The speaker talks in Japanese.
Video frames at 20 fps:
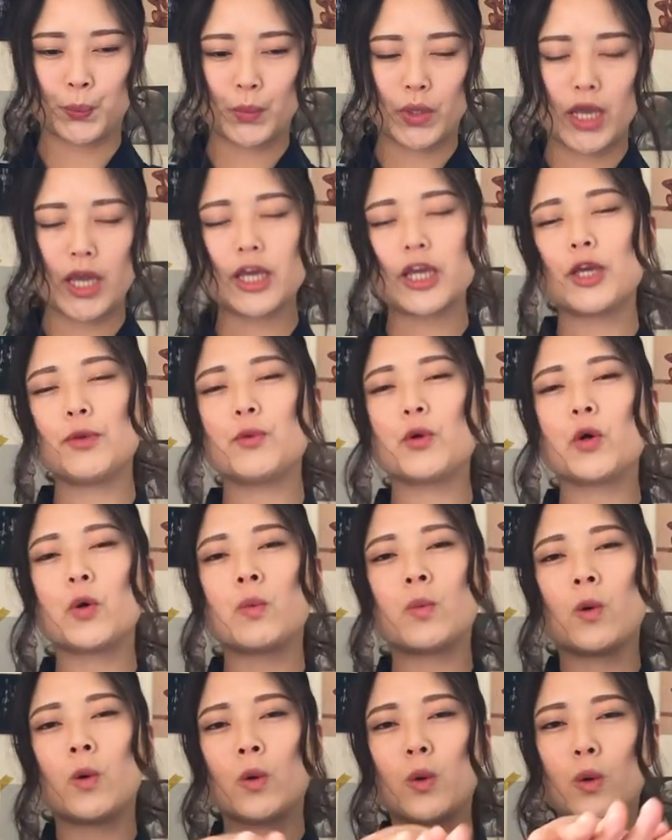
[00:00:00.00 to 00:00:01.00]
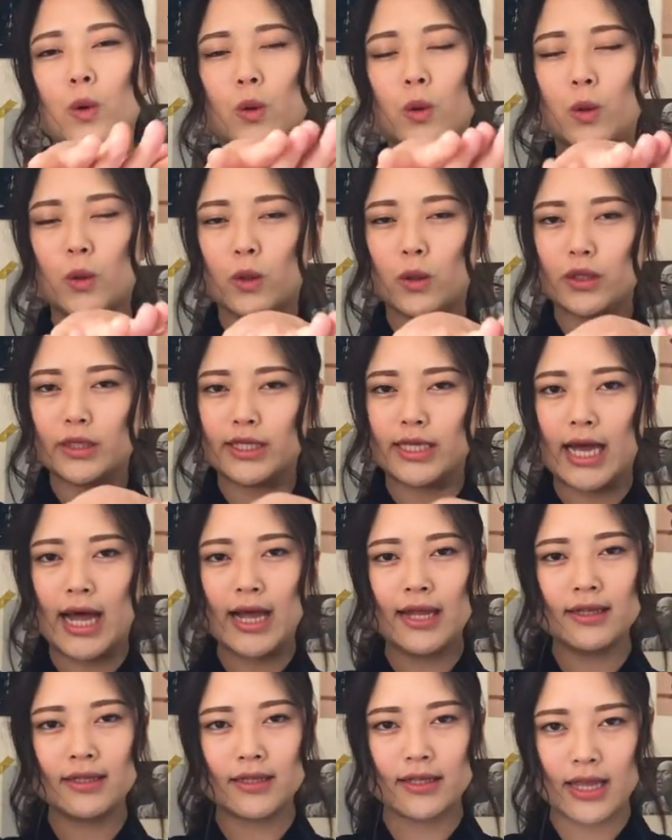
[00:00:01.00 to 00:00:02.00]
疫病も病
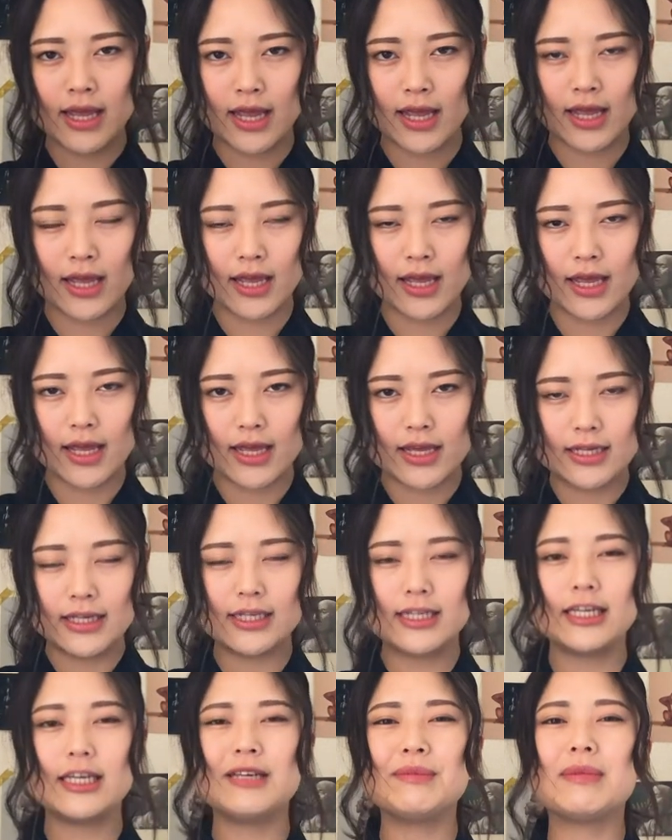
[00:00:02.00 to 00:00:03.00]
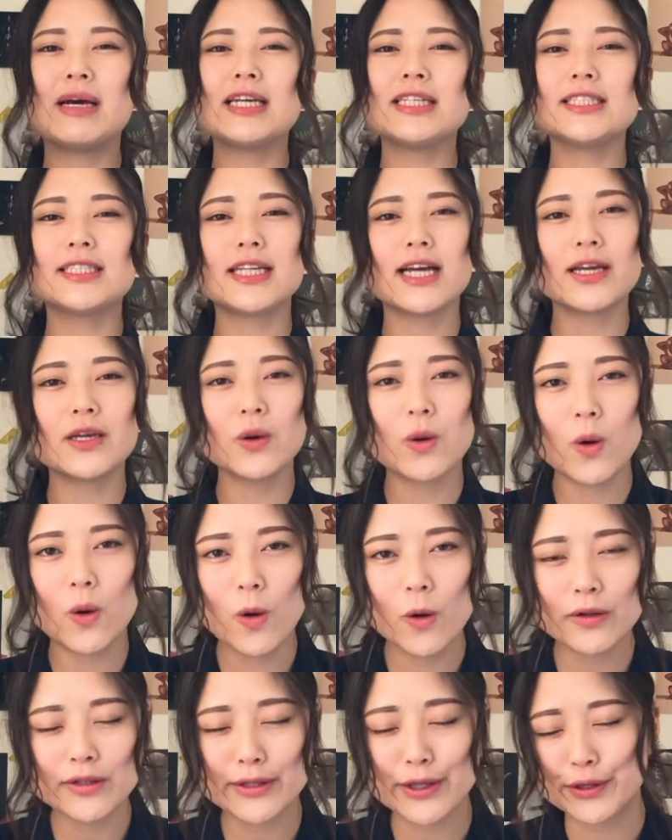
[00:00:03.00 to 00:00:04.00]
んで行きました
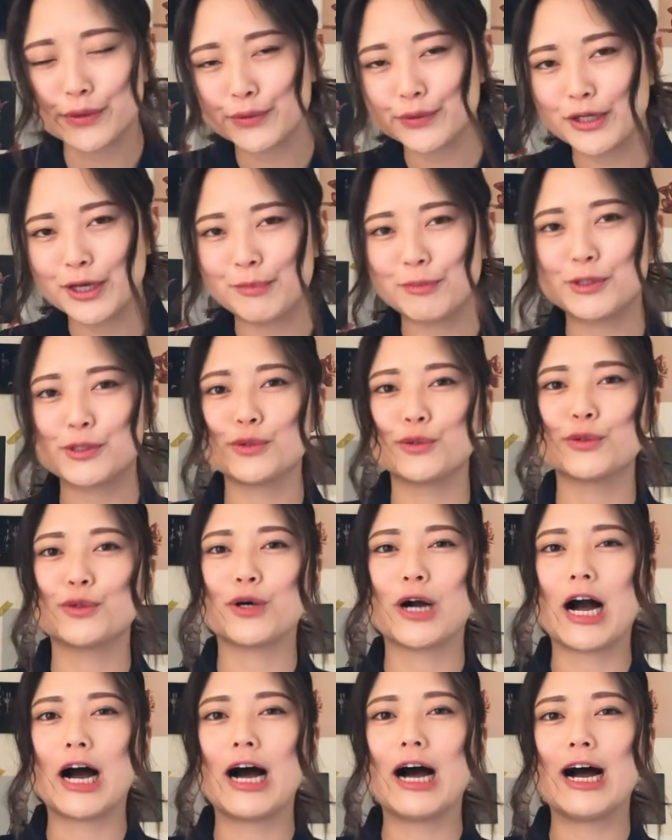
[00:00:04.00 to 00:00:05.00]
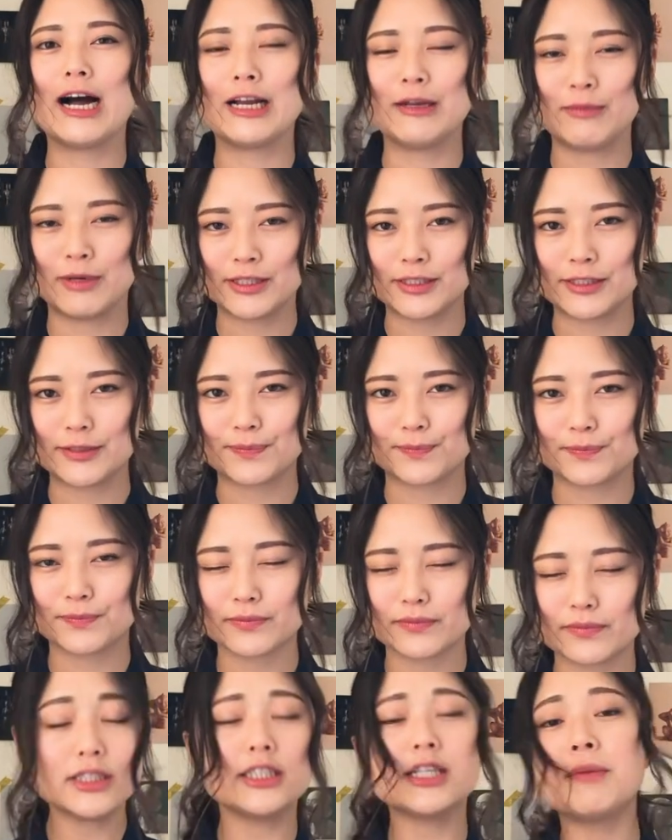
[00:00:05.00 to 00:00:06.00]
よっていうエピソードがあります
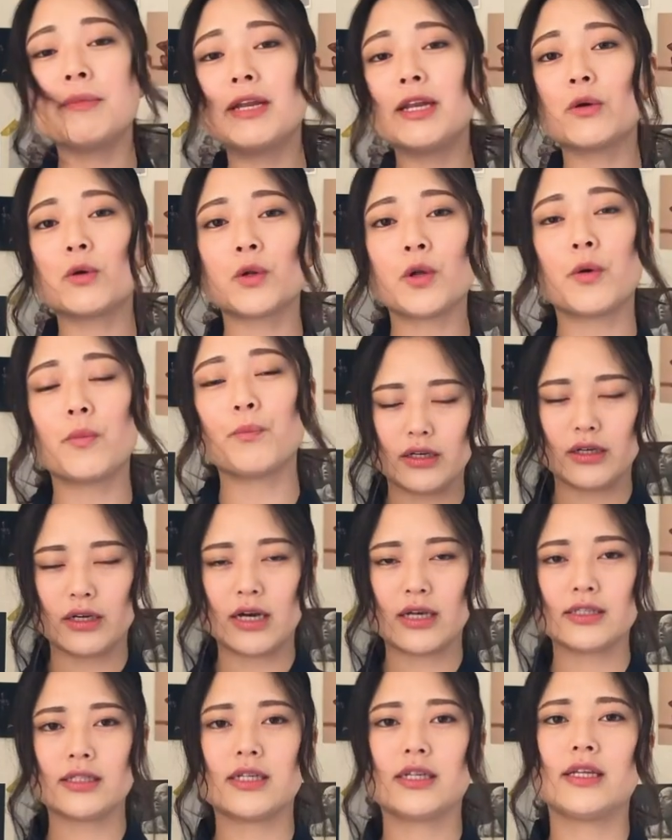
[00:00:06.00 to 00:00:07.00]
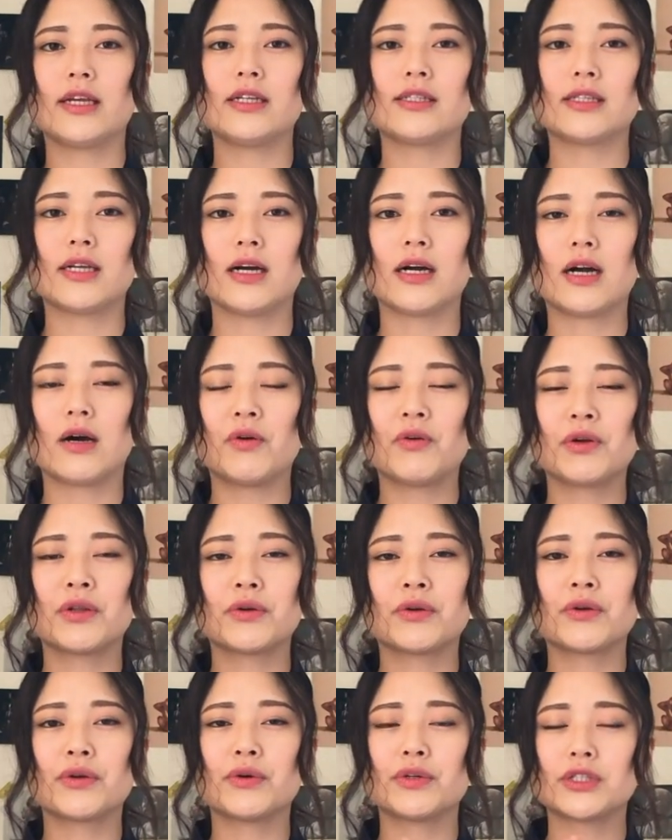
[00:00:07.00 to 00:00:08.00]
ちなみにこの岩山大師さんがお
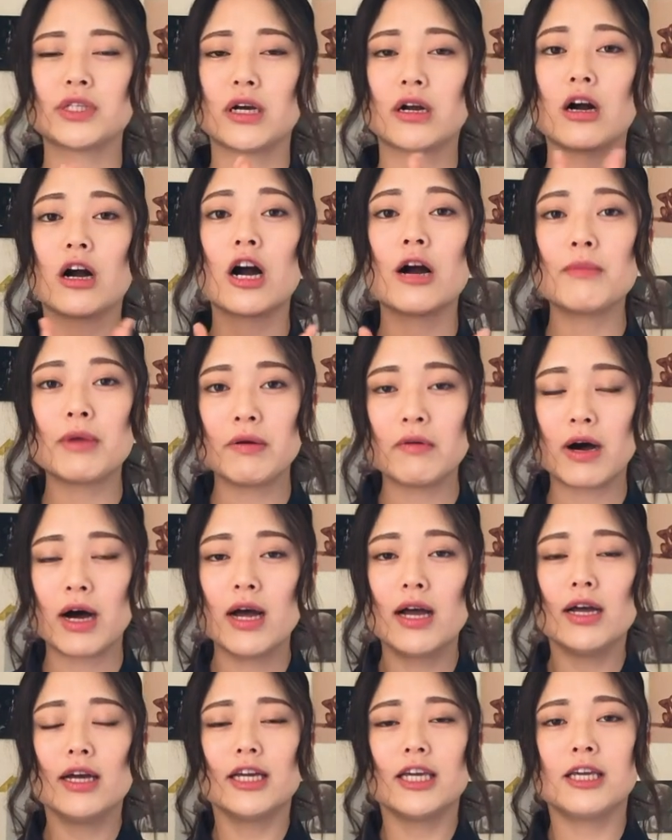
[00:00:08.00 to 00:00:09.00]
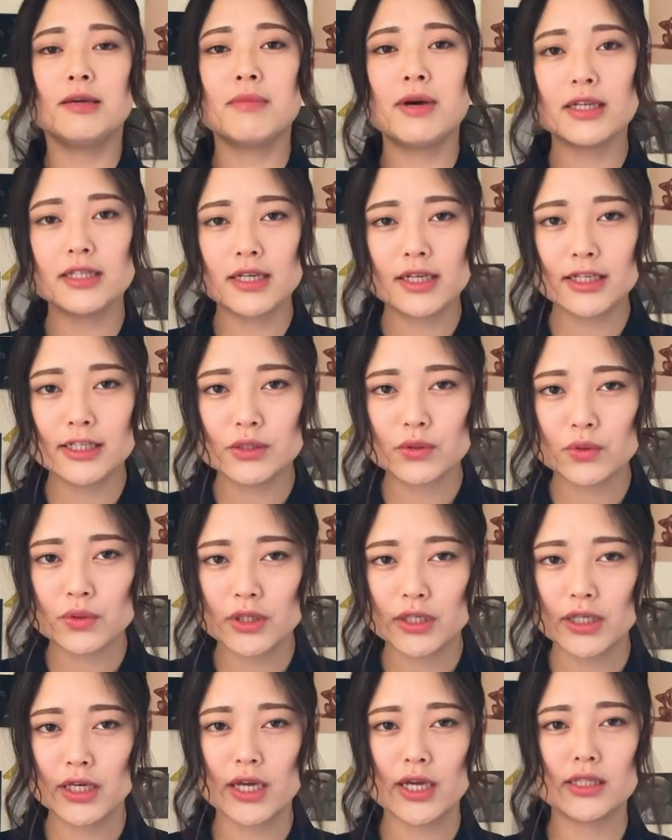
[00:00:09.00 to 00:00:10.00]
祈りをした鏡は未だにその
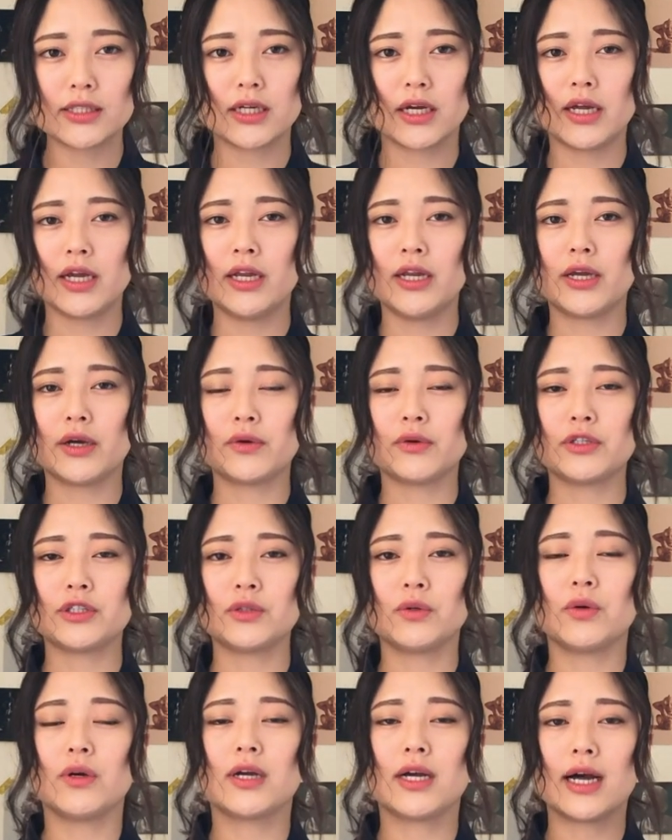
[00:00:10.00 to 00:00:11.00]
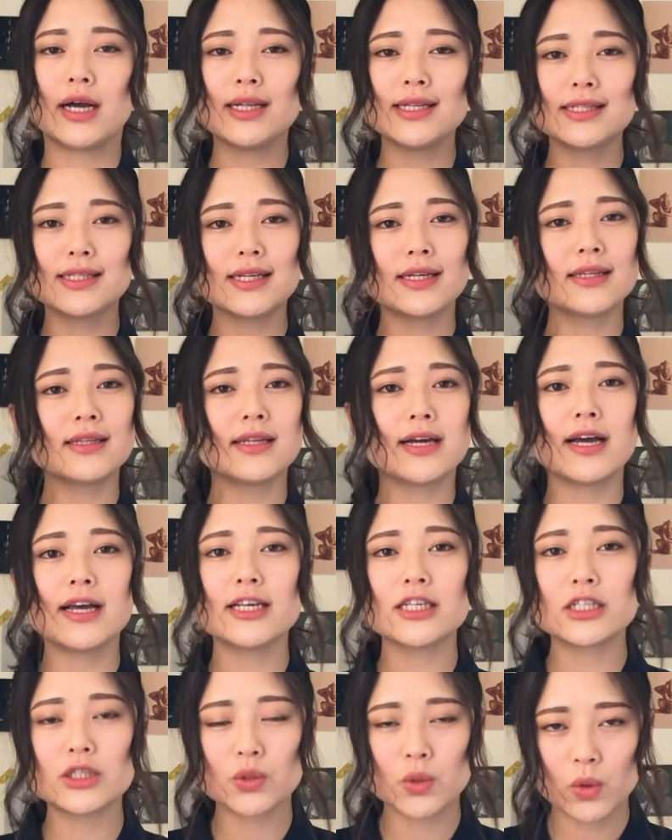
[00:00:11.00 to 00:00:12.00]
比叡山延暦寺の岩山大
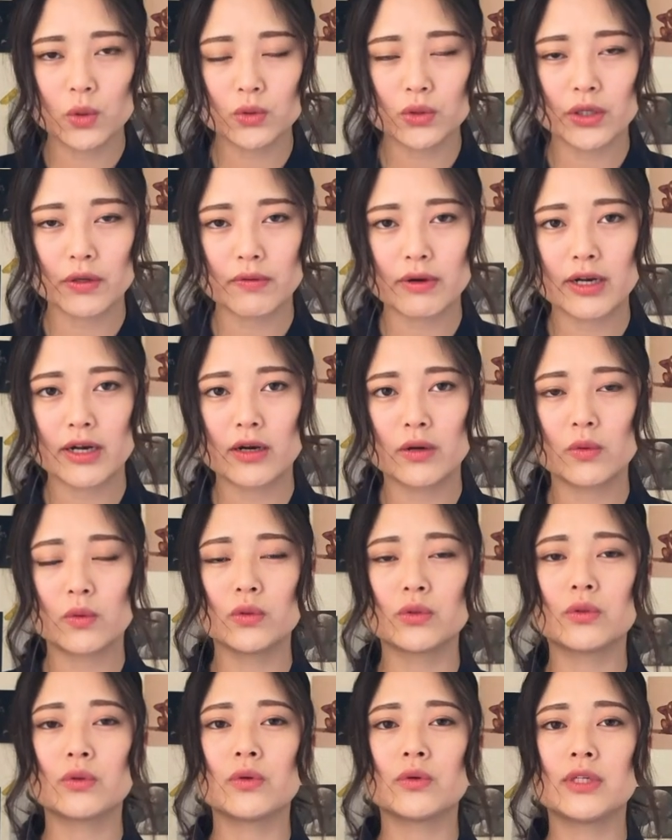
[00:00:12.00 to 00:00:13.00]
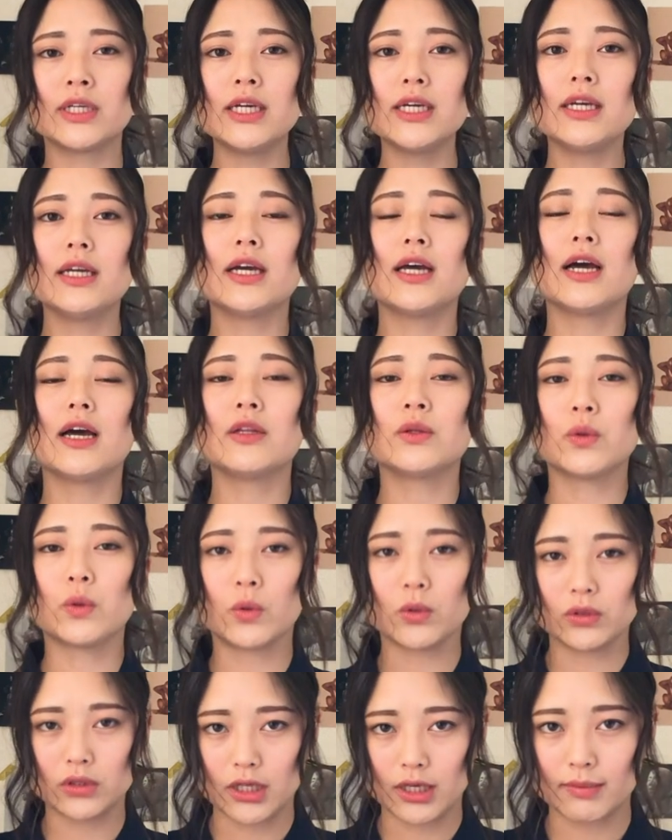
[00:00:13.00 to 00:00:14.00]
師堂と言われるお堂に
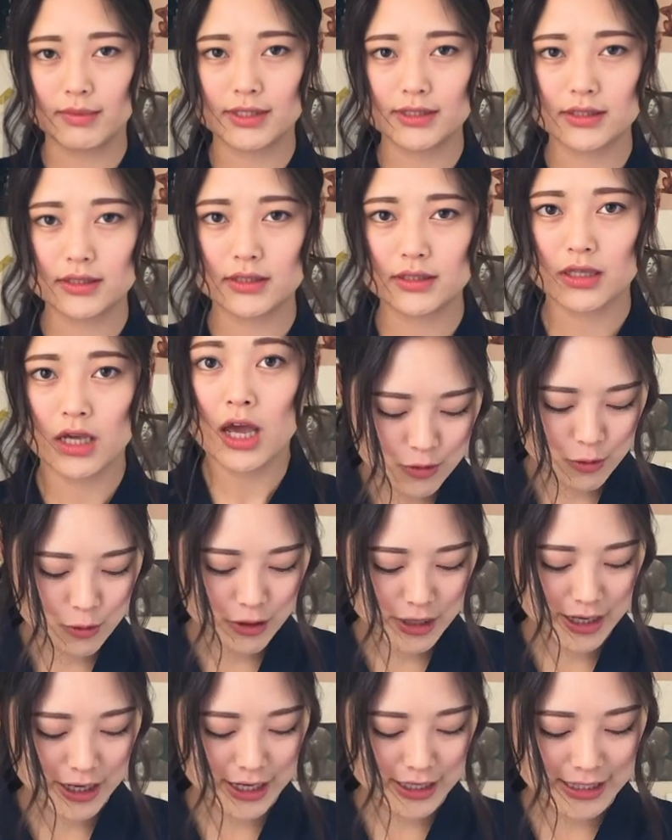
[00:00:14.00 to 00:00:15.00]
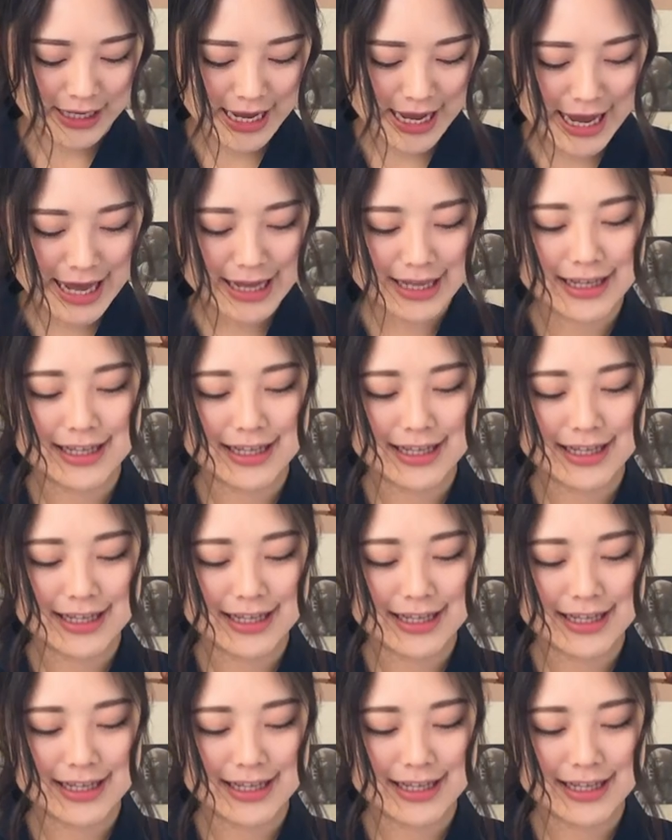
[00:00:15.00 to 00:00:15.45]
残っていますこれがね